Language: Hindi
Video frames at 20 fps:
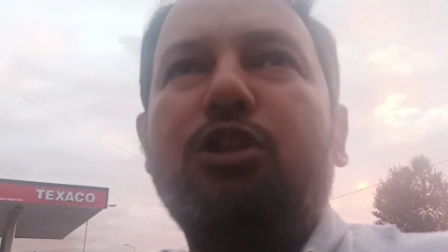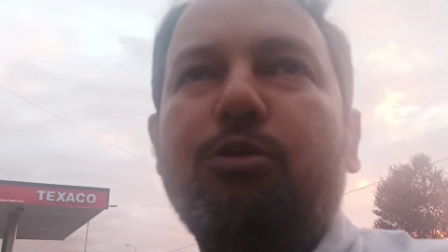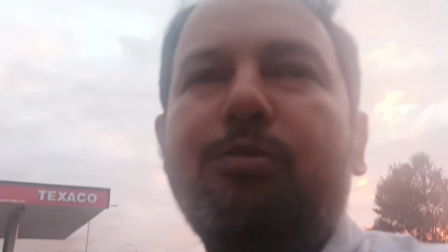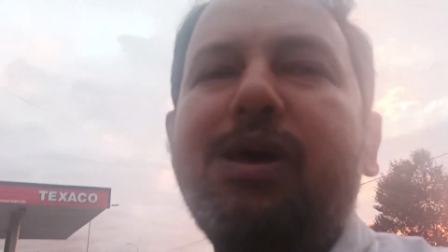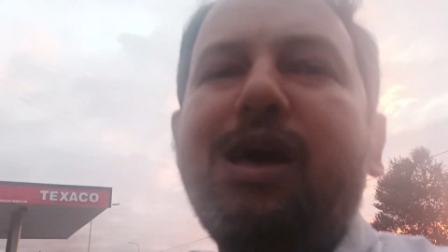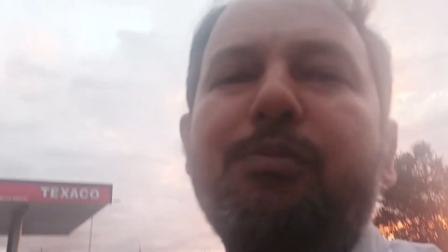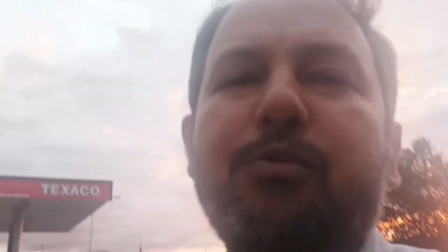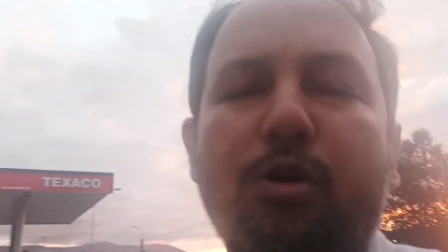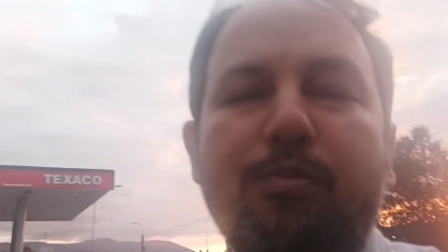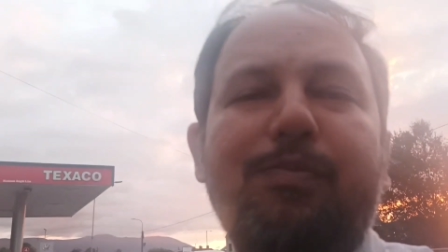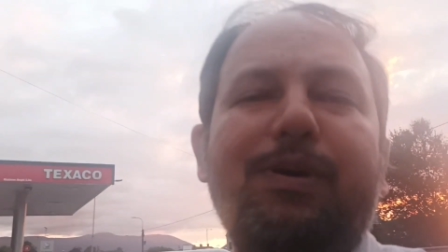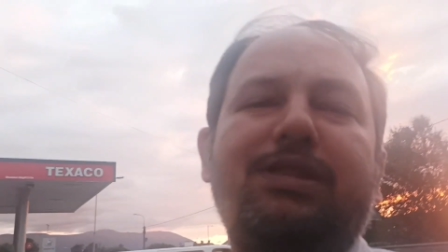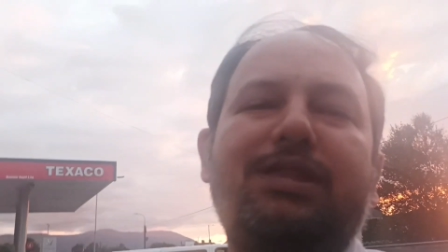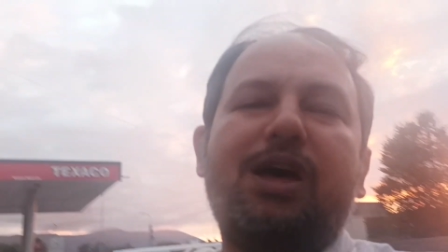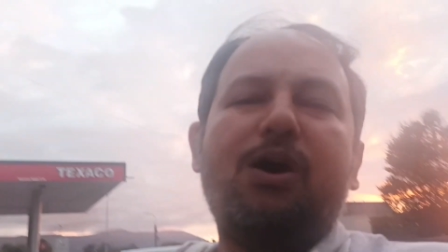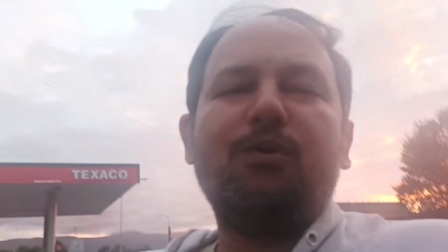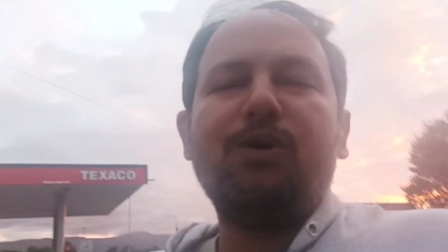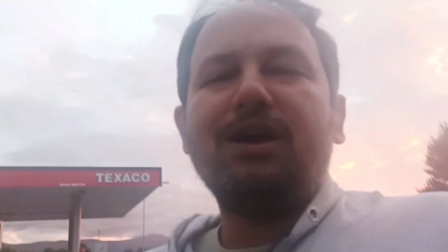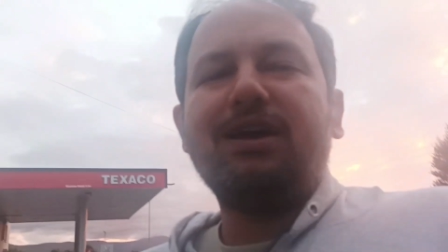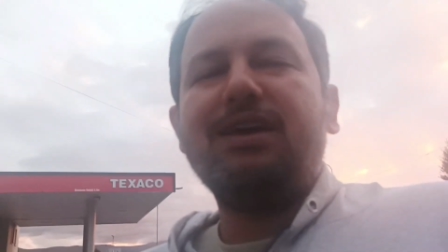तो मैं आपको
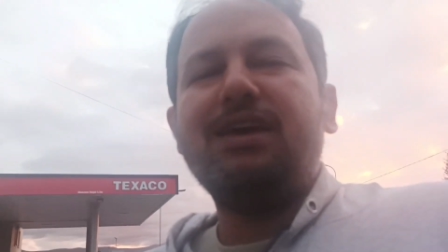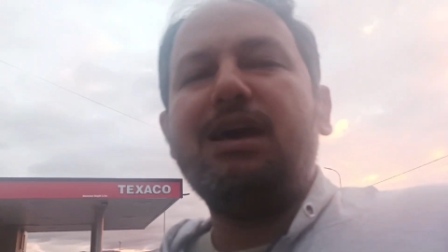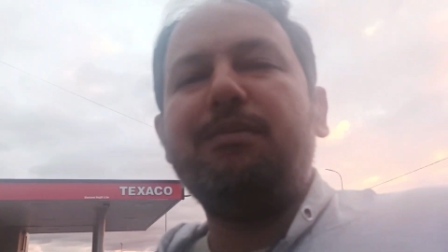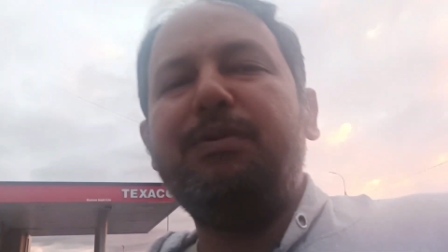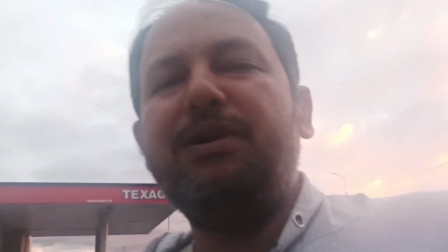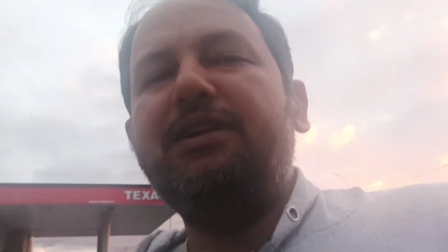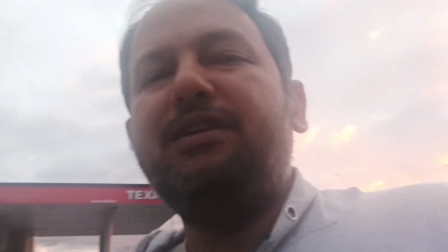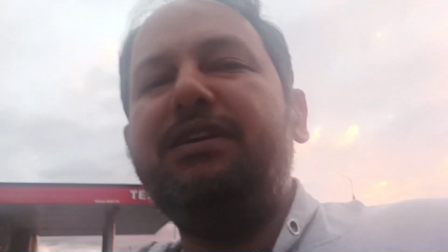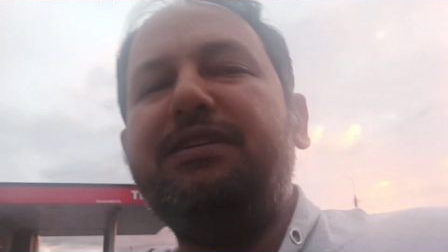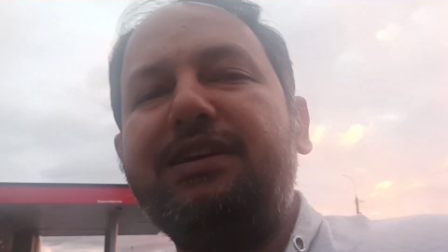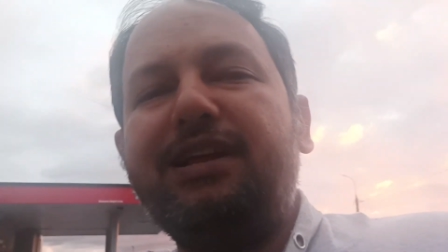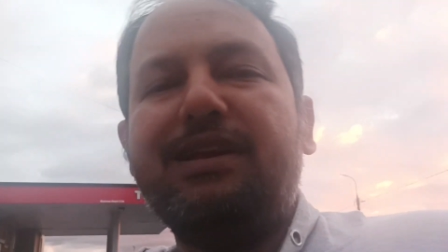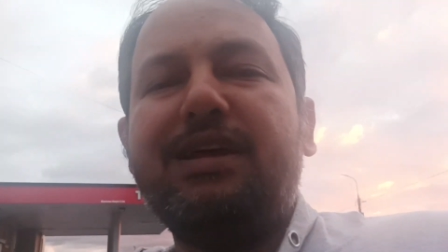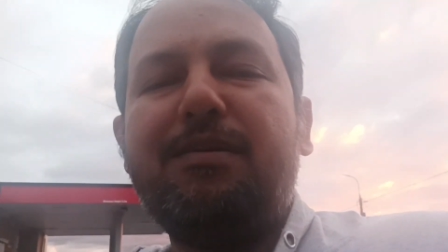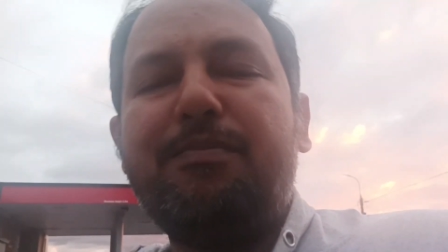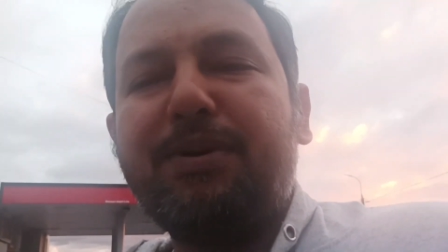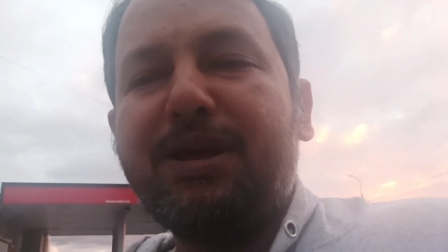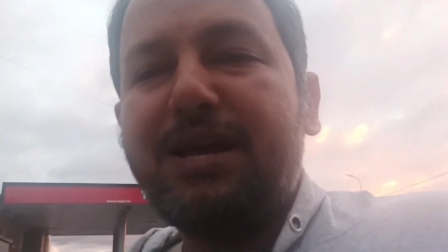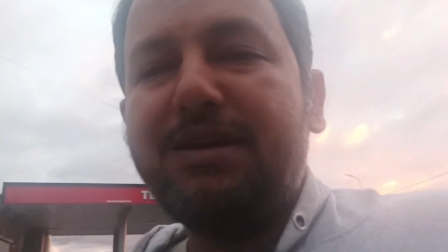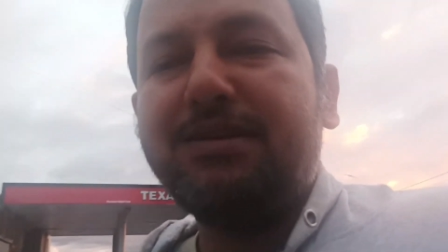बताऊँगा कि यहाँ पर डीजल
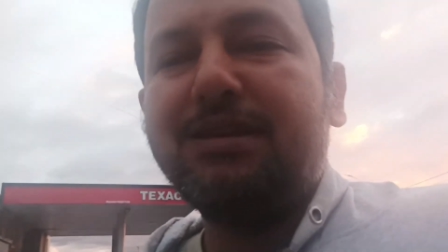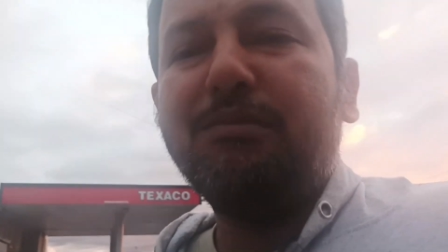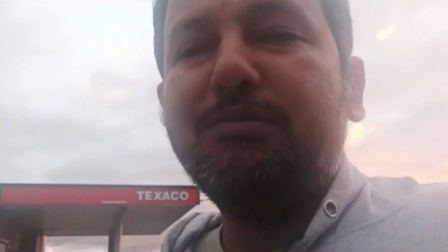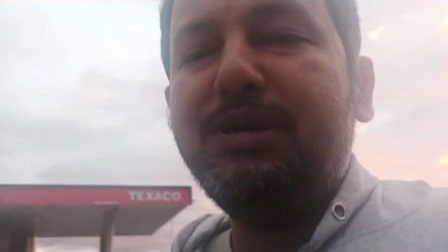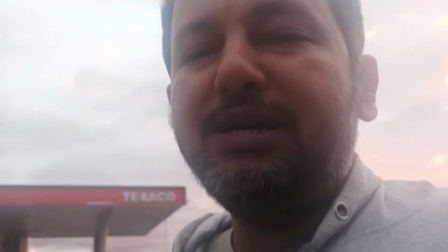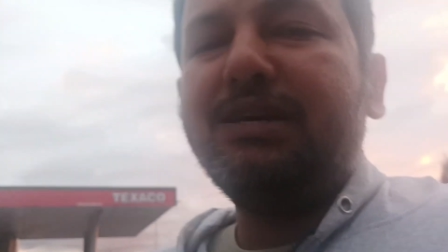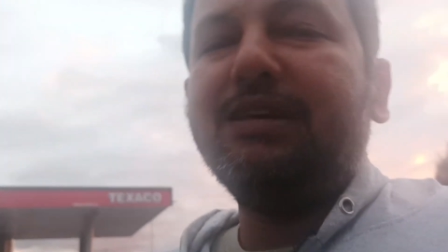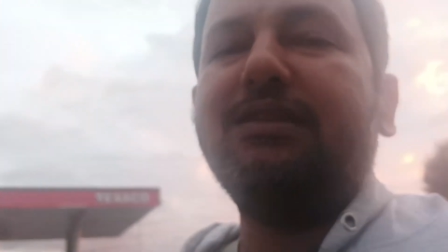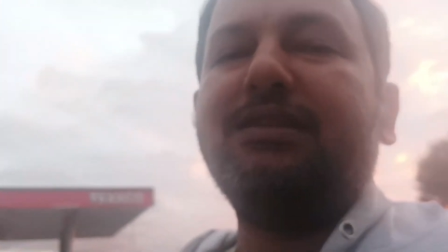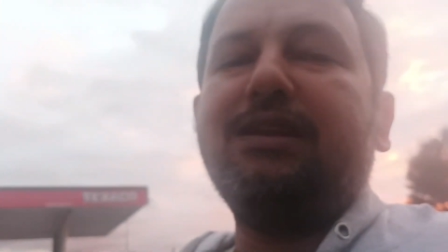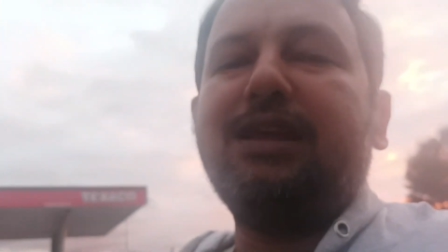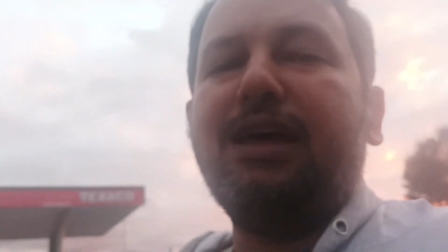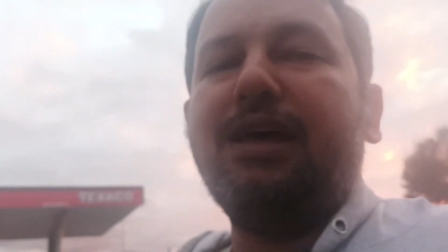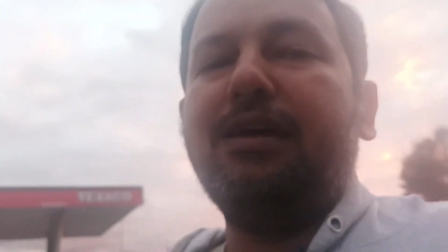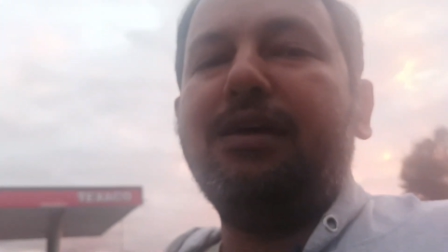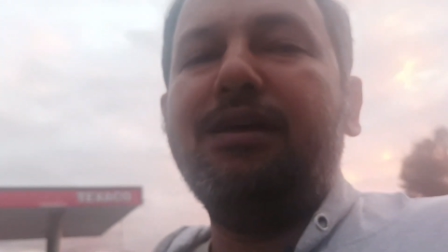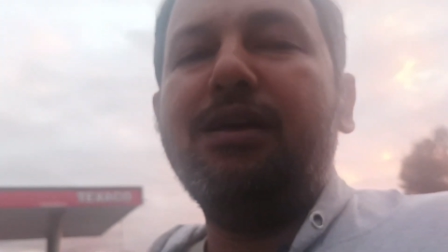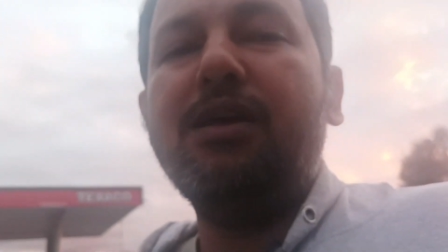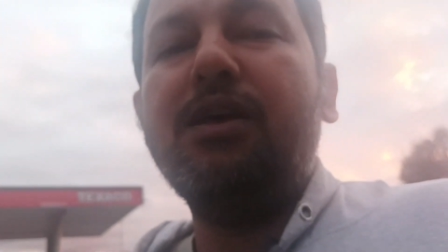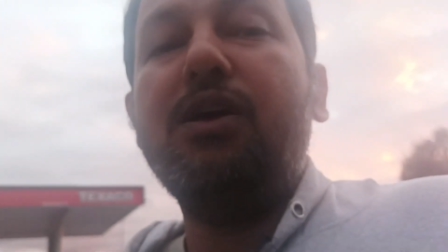का प्राइस अभी कितना
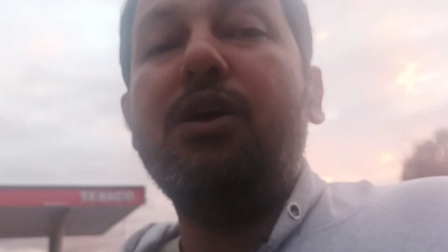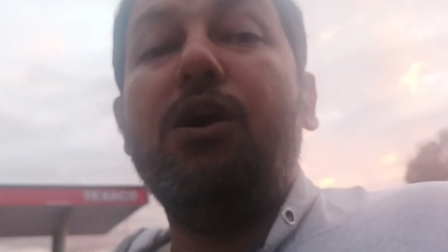है